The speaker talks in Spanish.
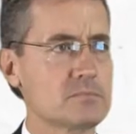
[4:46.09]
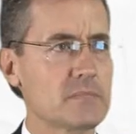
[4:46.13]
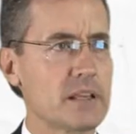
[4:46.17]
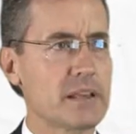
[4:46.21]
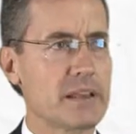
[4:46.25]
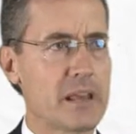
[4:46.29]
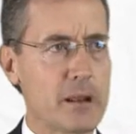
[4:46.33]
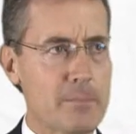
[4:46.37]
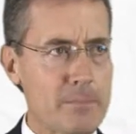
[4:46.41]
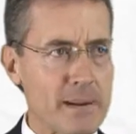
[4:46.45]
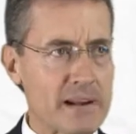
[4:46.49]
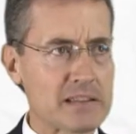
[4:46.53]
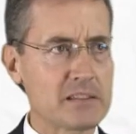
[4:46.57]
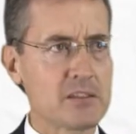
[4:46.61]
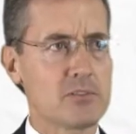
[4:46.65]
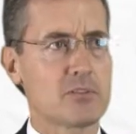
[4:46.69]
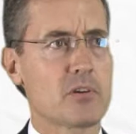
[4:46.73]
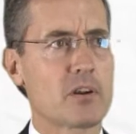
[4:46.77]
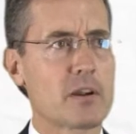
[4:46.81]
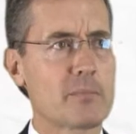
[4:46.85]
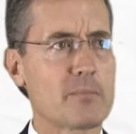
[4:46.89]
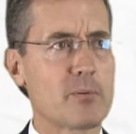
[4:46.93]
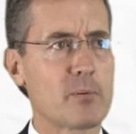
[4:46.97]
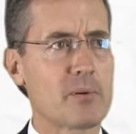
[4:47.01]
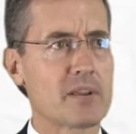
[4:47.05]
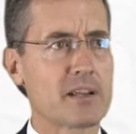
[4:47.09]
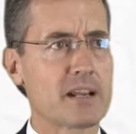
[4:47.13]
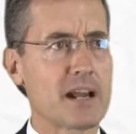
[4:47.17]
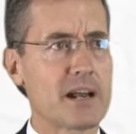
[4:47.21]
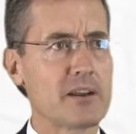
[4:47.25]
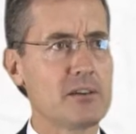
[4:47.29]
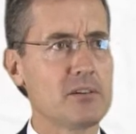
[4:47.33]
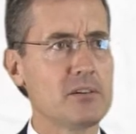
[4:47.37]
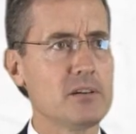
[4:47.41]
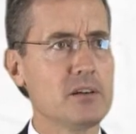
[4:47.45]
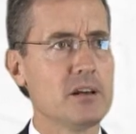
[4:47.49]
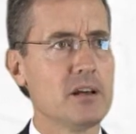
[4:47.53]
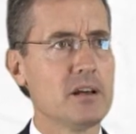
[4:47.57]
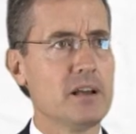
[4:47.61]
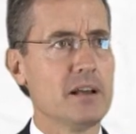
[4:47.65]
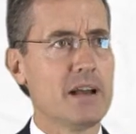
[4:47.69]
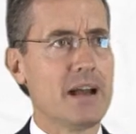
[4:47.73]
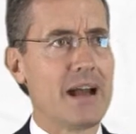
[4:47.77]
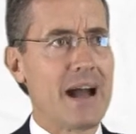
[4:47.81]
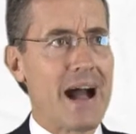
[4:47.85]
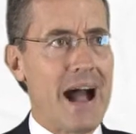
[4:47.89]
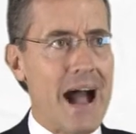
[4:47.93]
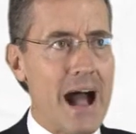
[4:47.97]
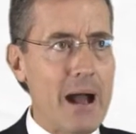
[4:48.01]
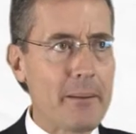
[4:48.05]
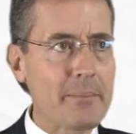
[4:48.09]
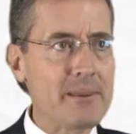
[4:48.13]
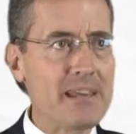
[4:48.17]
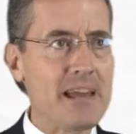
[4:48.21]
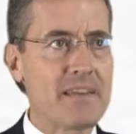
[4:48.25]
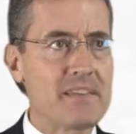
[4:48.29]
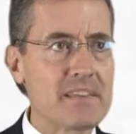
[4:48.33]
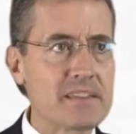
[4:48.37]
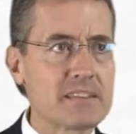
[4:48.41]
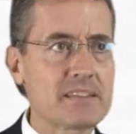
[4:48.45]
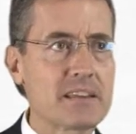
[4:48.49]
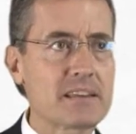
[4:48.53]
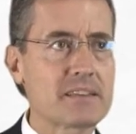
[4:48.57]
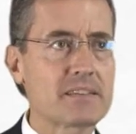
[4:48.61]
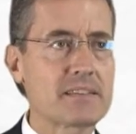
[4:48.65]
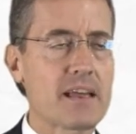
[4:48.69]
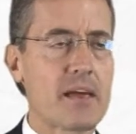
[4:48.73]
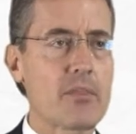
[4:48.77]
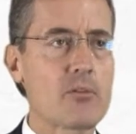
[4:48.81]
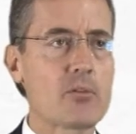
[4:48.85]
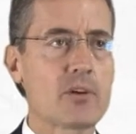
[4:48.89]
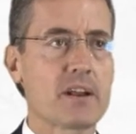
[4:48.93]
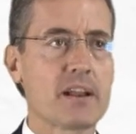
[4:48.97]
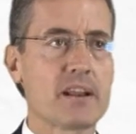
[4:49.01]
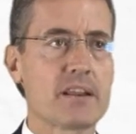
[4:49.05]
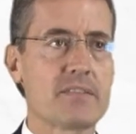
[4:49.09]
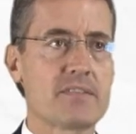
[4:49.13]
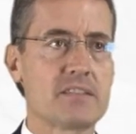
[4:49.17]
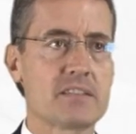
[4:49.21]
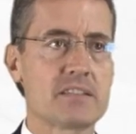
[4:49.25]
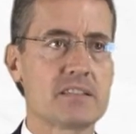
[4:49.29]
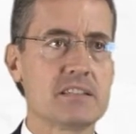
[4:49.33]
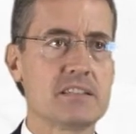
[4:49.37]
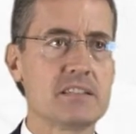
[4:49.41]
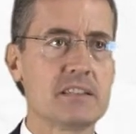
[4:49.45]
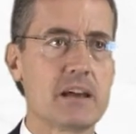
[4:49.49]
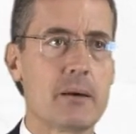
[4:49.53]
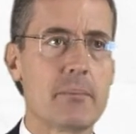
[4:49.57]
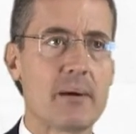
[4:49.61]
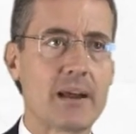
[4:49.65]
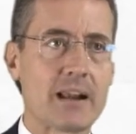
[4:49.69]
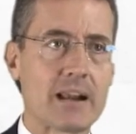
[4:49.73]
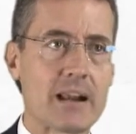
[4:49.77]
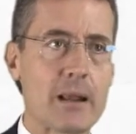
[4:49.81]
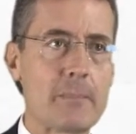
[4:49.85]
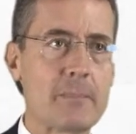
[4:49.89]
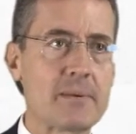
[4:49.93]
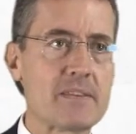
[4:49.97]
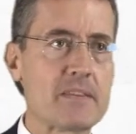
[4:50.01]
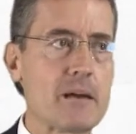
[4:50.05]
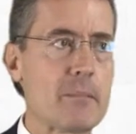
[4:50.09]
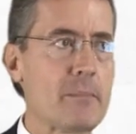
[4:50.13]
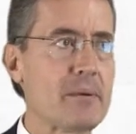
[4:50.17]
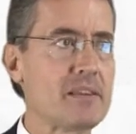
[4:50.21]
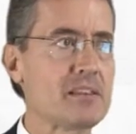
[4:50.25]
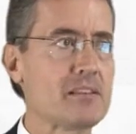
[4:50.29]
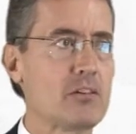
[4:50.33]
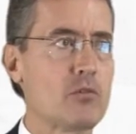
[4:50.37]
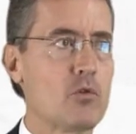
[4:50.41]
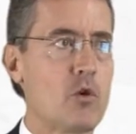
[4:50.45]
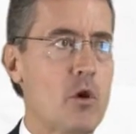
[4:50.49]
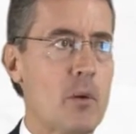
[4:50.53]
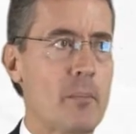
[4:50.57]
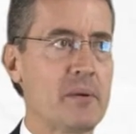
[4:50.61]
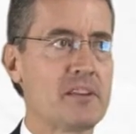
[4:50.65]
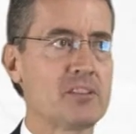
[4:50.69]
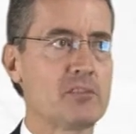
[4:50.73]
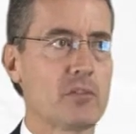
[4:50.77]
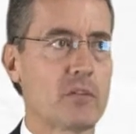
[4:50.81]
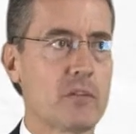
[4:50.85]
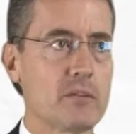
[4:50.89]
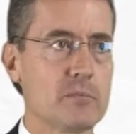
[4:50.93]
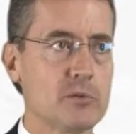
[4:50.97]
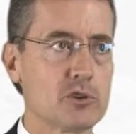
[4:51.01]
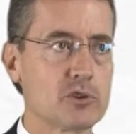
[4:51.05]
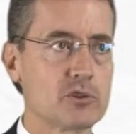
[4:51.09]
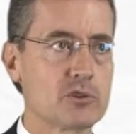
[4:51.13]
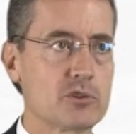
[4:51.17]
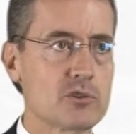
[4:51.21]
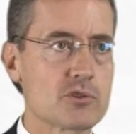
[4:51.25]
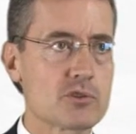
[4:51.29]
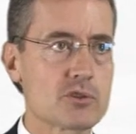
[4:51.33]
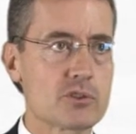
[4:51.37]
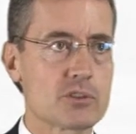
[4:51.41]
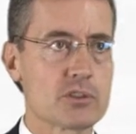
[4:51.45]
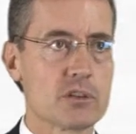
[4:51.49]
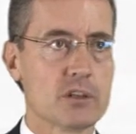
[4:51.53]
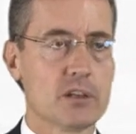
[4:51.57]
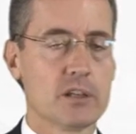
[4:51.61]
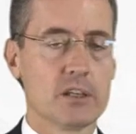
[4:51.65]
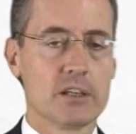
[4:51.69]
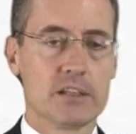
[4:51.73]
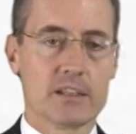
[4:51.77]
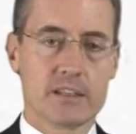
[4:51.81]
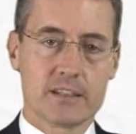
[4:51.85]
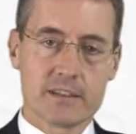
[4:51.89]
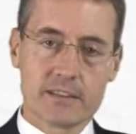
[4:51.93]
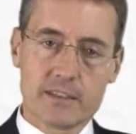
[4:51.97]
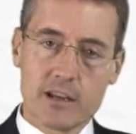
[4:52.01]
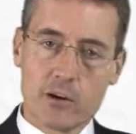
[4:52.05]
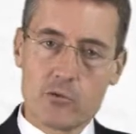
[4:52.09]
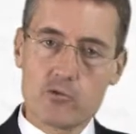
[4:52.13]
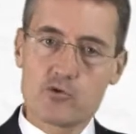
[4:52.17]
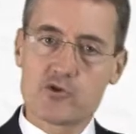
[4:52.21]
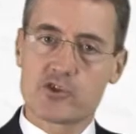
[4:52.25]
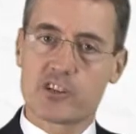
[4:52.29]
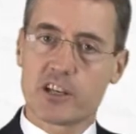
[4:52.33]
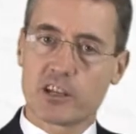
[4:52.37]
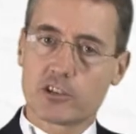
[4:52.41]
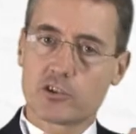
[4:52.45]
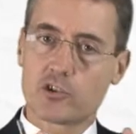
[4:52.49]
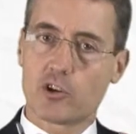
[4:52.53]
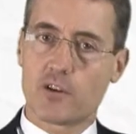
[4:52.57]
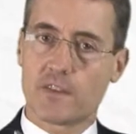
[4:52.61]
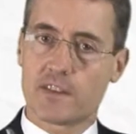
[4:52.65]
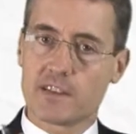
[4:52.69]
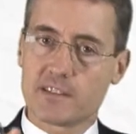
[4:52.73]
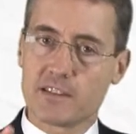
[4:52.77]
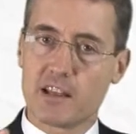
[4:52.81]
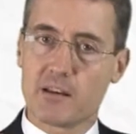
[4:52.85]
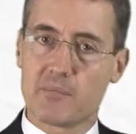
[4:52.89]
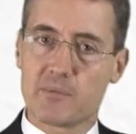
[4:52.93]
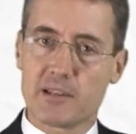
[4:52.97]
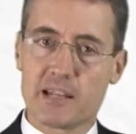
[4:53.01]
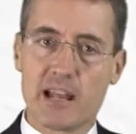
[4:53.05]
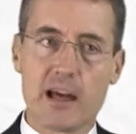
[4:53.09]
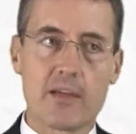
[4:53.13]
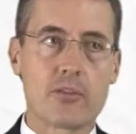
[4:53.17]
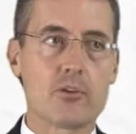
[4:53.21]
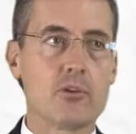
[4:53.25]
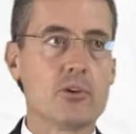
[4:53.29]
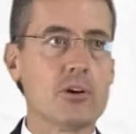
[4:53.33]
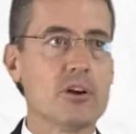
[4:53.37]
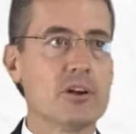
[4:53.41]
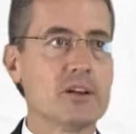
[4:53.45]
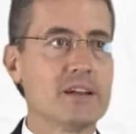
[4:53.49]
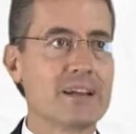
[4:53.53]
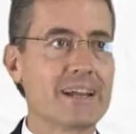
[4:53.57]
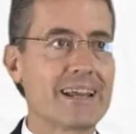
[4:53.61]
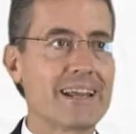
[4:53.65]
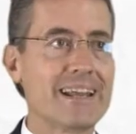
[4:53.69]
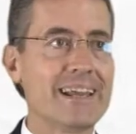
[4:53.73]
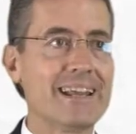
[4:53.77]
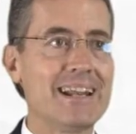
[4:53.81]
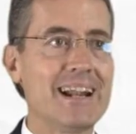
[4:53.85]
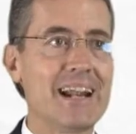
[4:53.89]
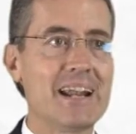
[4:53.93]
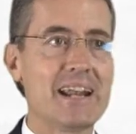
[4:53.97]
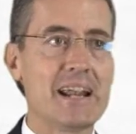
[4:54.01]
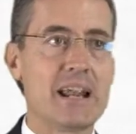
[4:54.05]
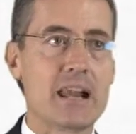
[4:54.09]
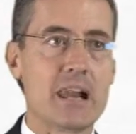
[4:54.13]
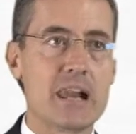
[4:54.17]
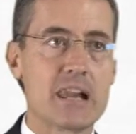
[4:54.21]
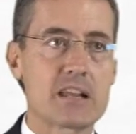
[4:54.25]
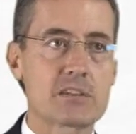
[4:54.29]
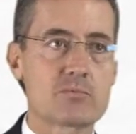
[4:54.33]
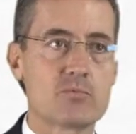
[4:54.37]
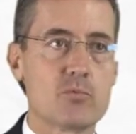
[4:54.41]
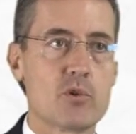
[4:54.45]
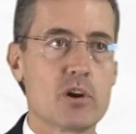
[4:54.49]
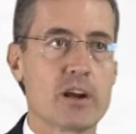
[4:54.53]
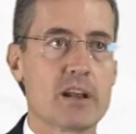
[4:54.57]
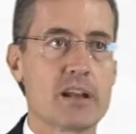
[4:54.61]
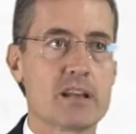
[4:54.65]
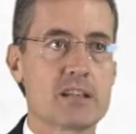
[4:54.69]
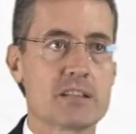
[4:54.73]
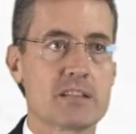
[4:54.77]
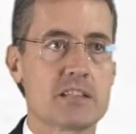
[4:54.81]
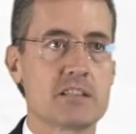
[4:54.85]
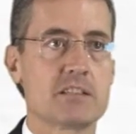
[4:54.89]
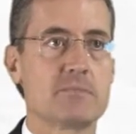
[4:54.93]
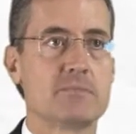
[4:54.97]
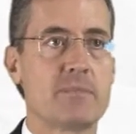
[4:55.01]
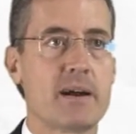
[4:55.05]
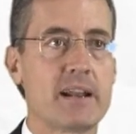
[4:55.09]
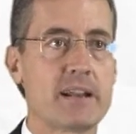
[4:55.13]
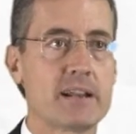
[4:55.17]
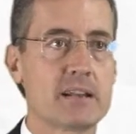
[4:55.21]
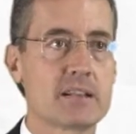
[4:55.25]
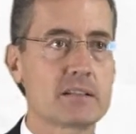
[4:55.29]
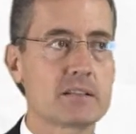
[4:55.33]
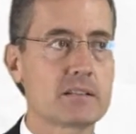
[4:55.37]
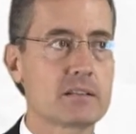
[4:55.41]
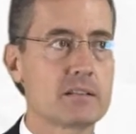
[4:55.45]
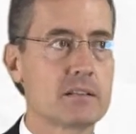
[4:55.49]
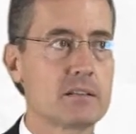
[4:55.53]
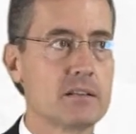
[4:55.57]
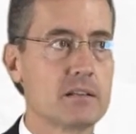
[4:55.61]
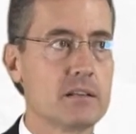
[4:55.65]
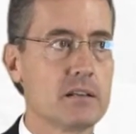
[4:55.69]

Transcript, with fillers: El Partido Republicano había detectado que necesitaba rápidamente un aumento de votos de un sector determinado que eran las mujeres hispanas